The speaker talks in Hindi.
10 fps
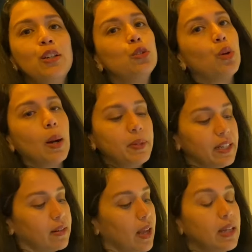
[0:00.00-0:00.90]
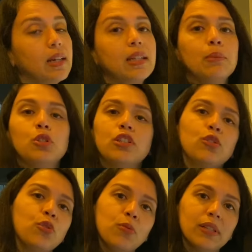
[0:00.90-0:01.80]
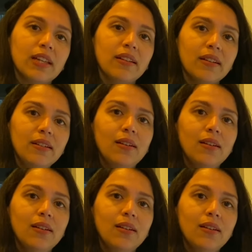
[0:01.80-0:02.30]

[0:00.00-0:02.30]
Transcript: तो आप ये ट्राई करके मुझे ज़रूर बताना